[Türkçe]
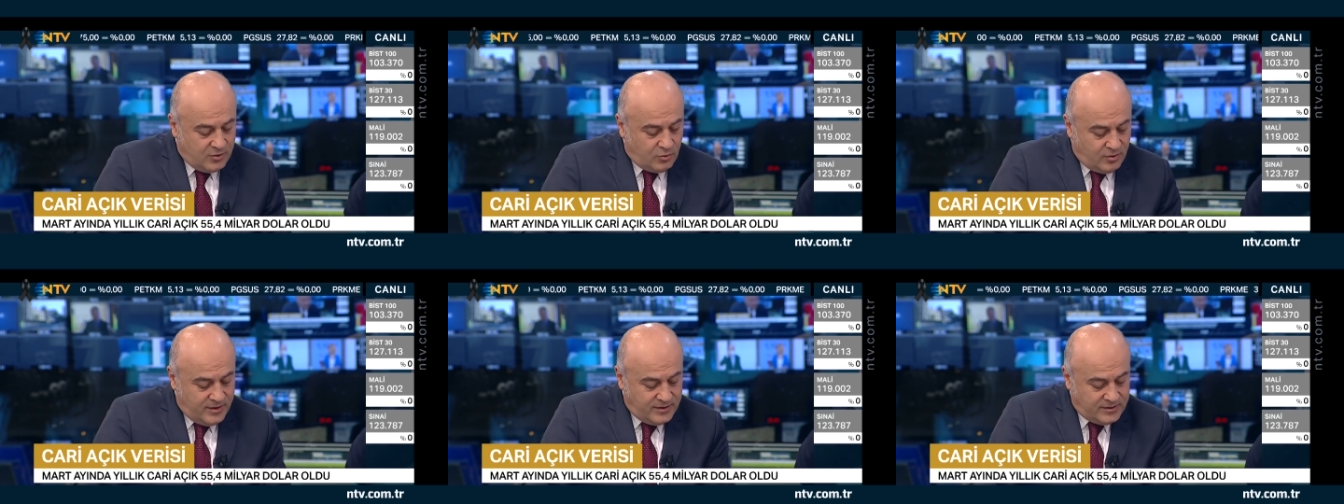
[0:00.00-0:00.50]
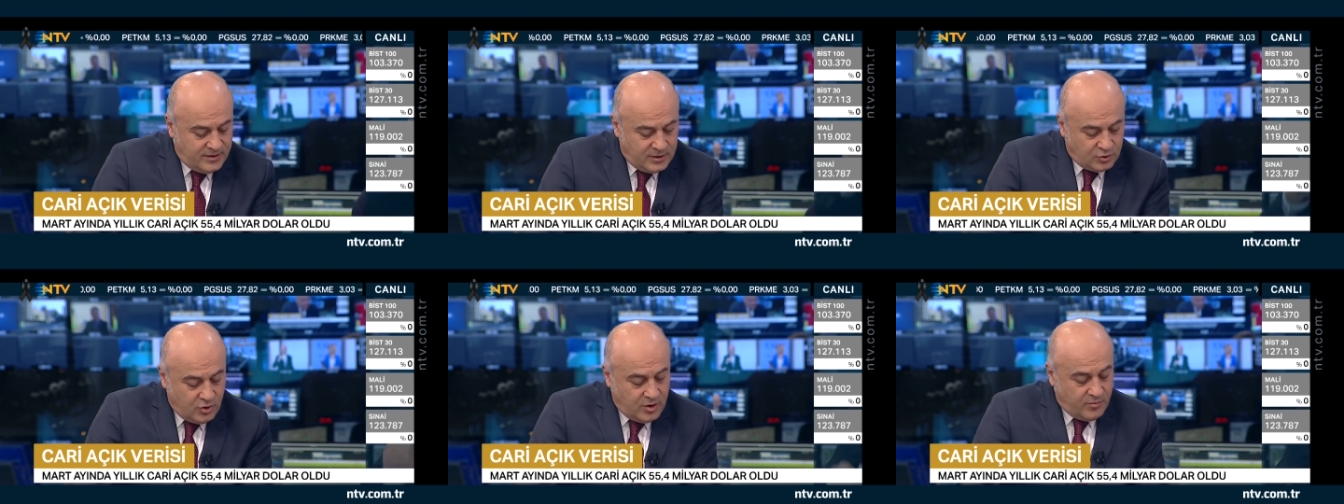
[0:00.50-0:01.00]

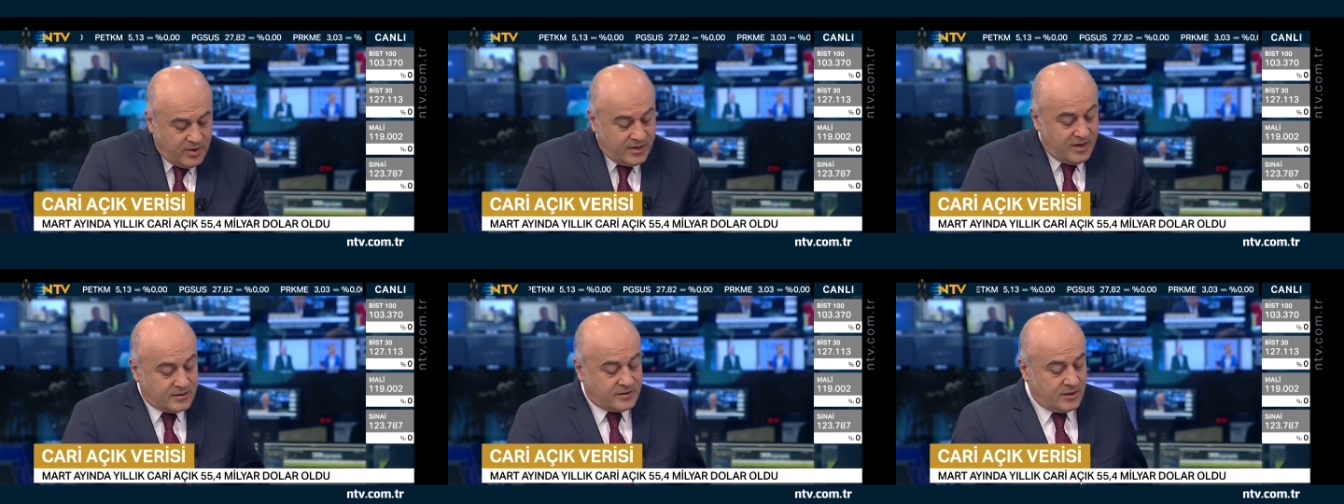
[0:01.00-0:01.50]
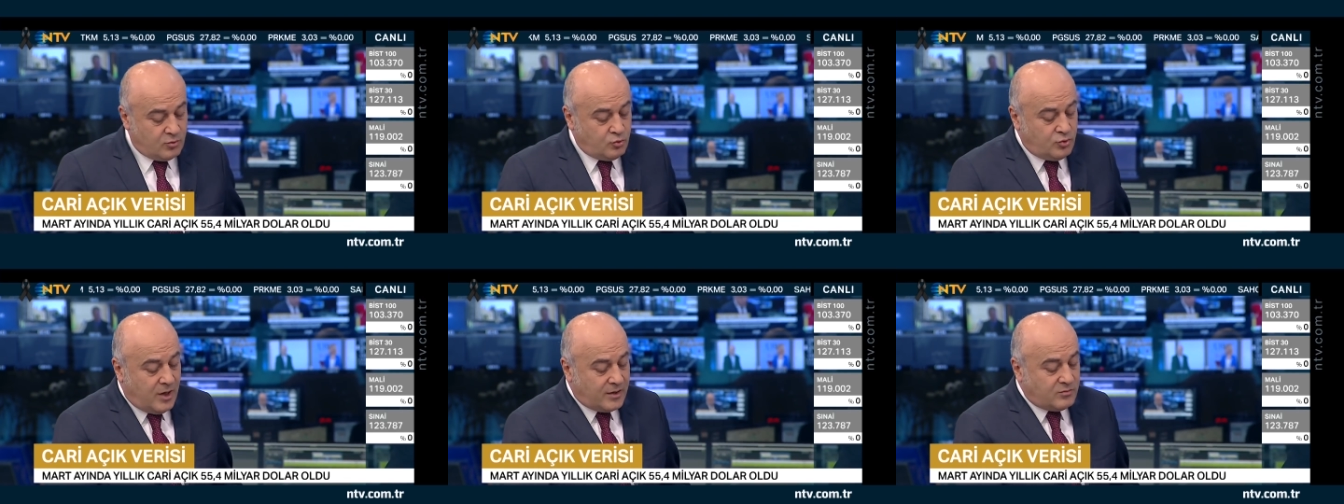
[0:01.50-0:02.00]
Dolayısıyla şöyle bakarsak
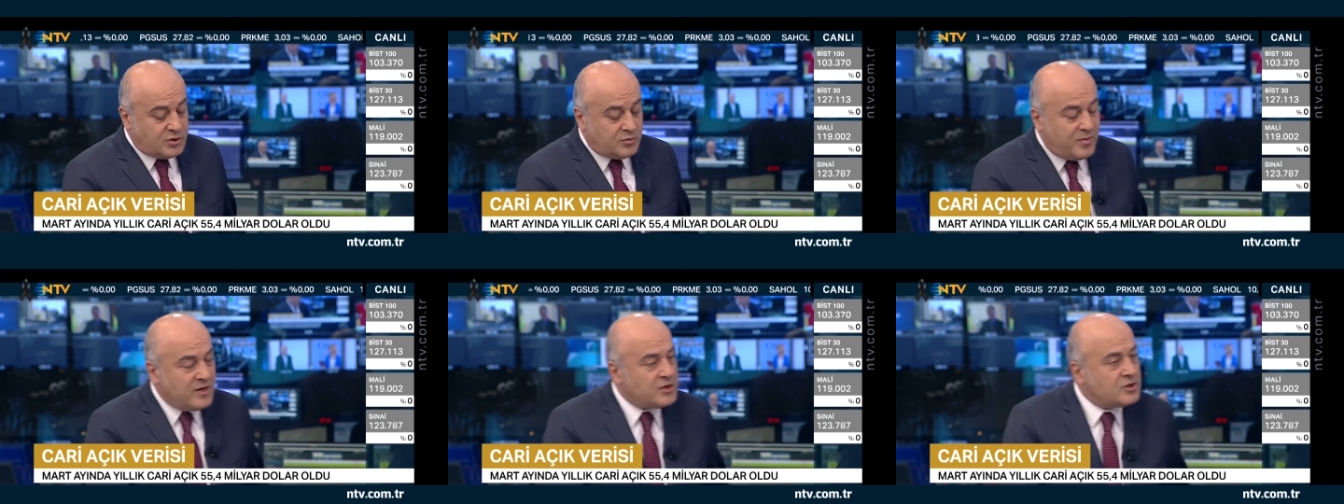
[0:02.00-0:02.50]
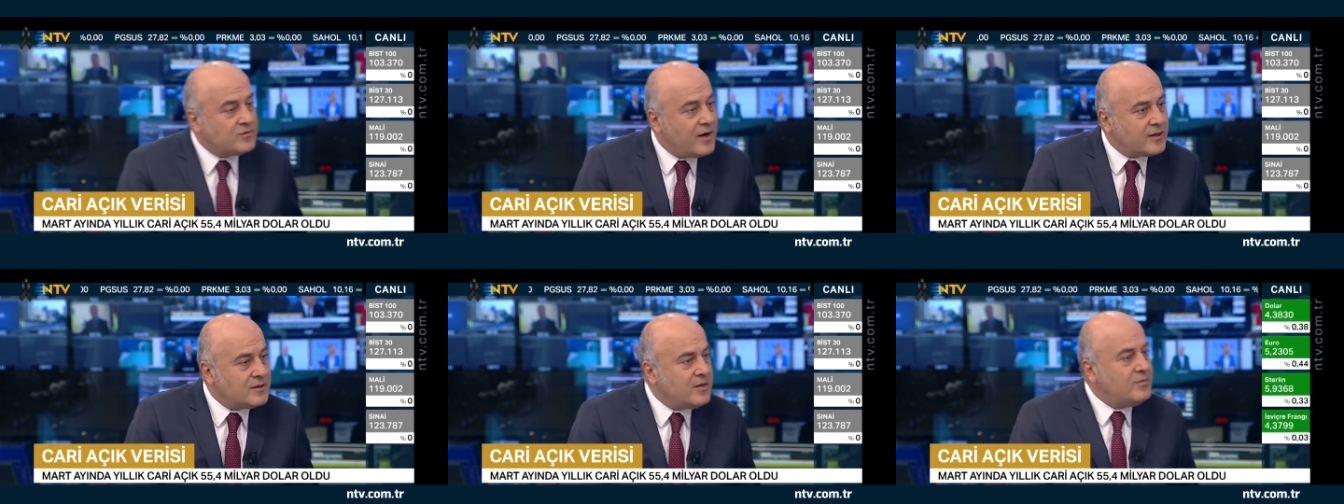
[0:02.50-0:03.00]
%65
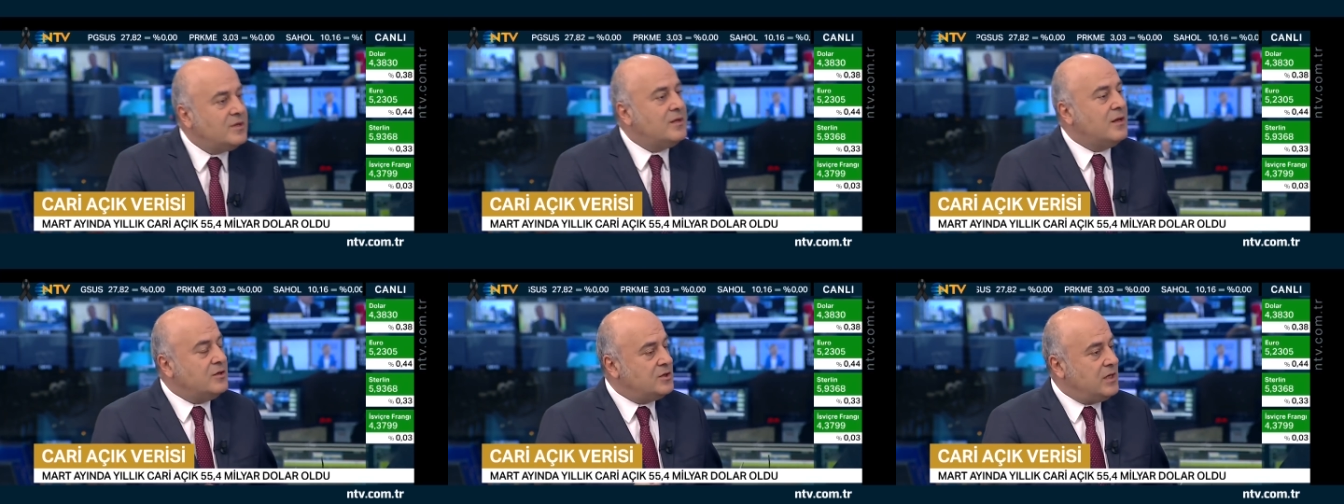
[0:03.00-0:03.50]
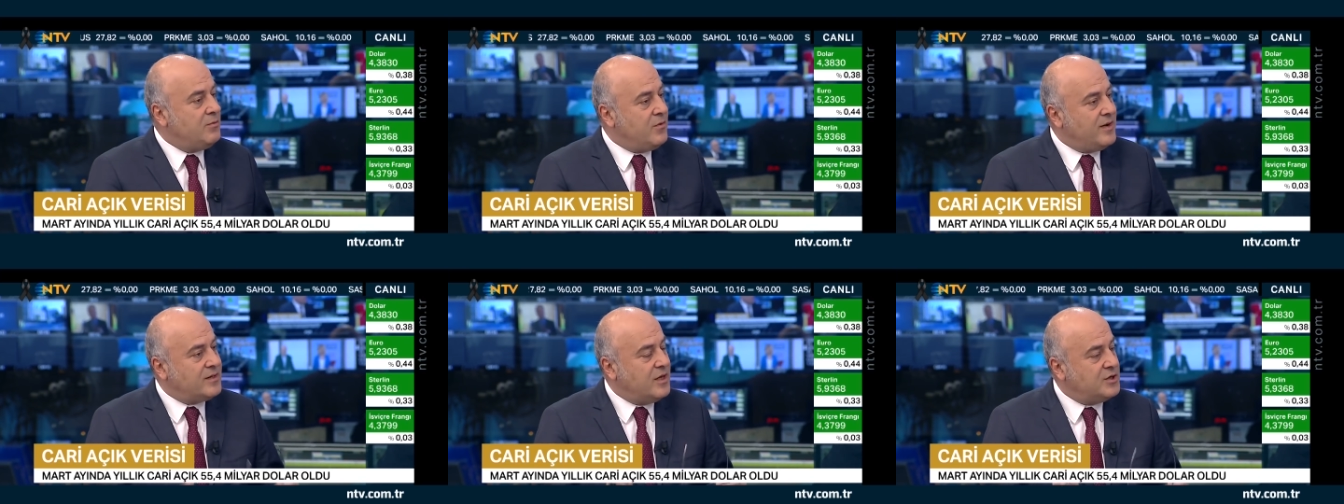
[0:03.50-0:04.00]
civarında bir genişleme
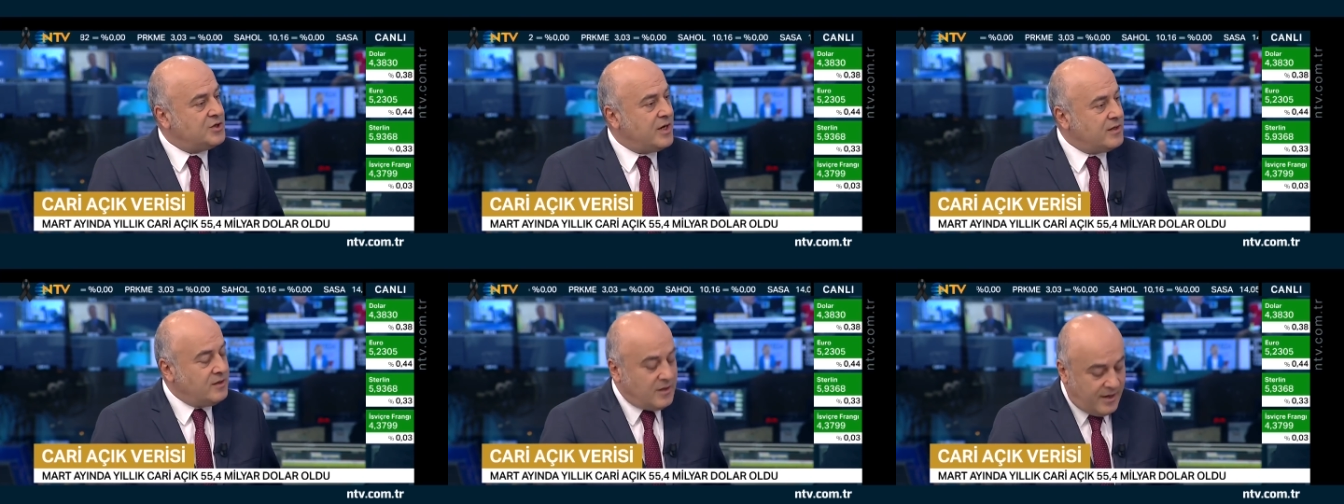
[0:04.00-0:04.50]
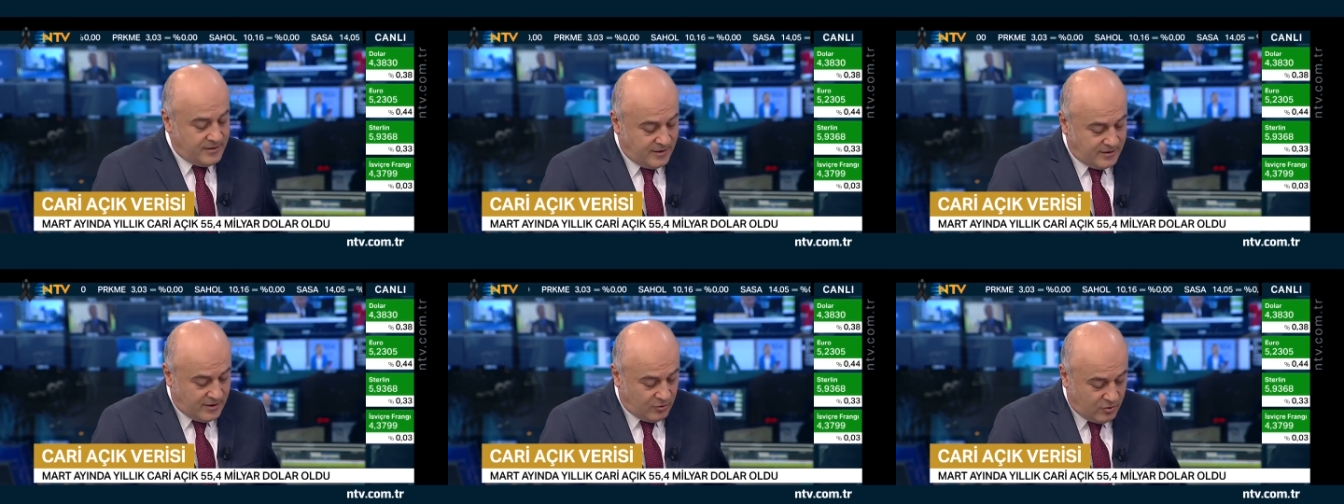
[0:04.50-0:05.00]
var geçen yılın aynı
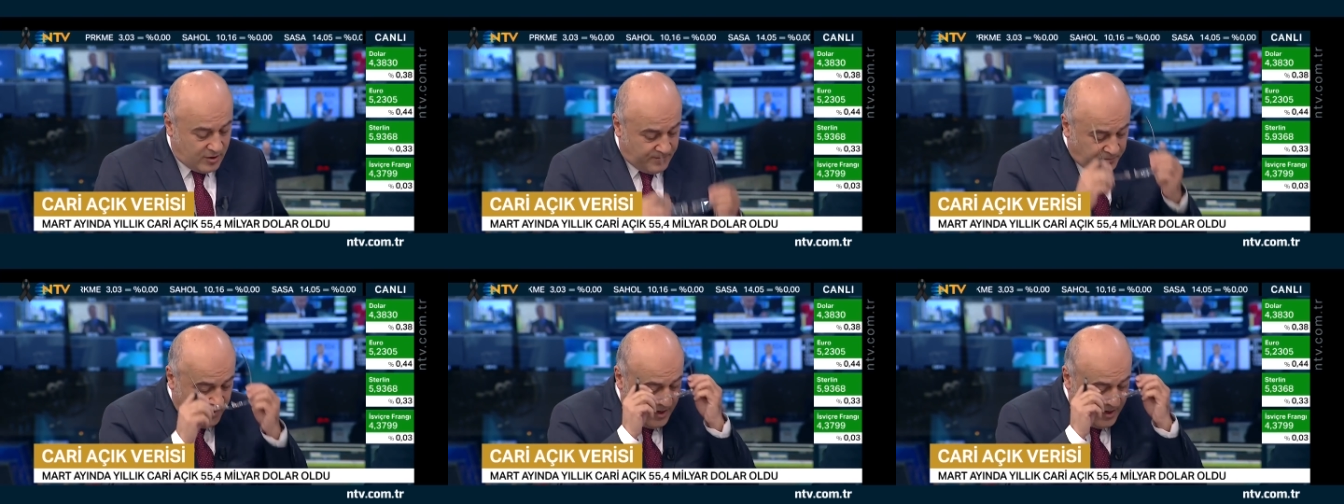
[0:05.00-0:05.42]
ayına göre.